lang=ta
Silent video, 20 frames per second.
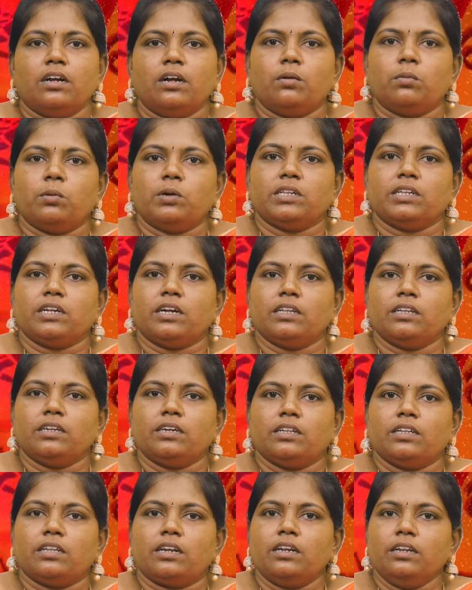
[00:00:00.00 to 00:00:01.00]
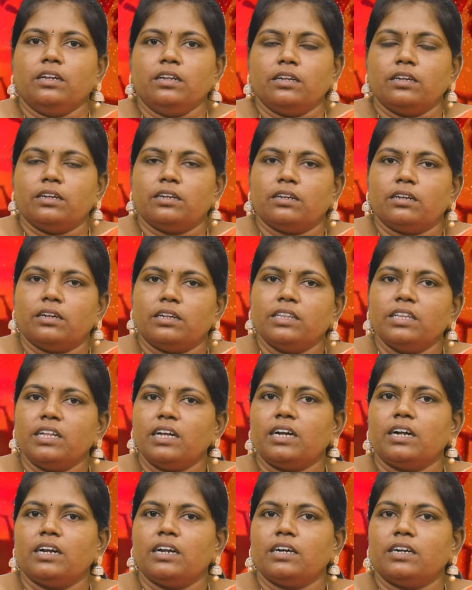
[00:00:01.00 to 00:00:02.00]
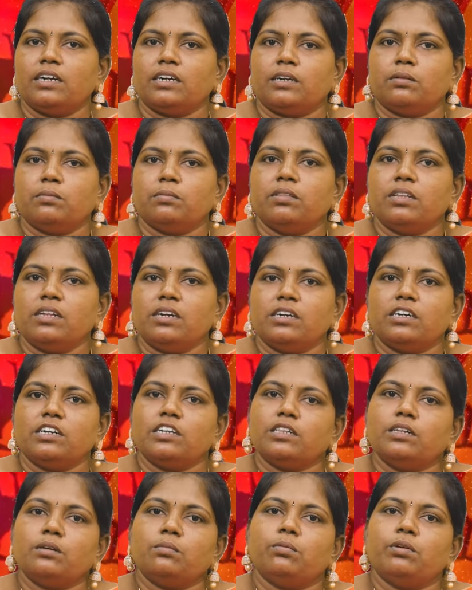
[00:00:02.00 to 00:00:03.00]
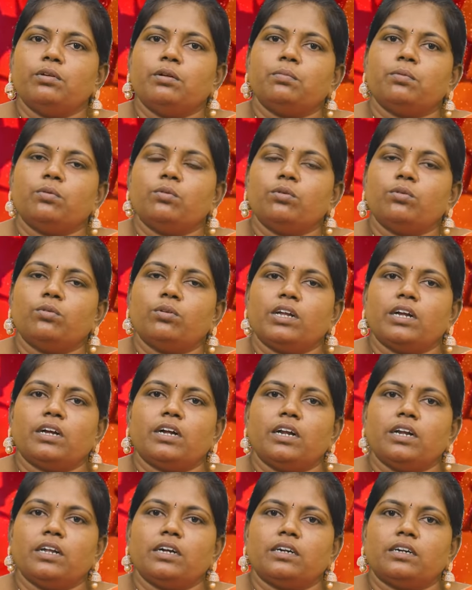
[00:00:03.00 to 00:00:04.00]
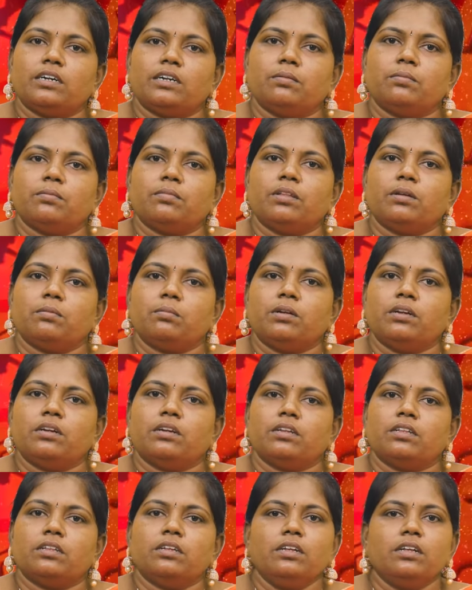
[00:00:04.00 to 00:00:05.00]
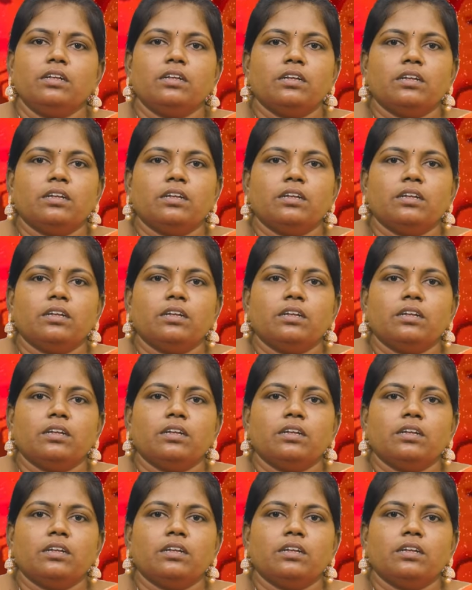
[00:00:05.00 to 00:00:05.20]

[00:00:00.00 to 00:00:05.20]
அவங்க ஜாதகத்தில் அந்த காலகட்டம் இந்த நட்சத்திர புள்ளி போகக்கூடிய காலகட்டம் அப்படின்றது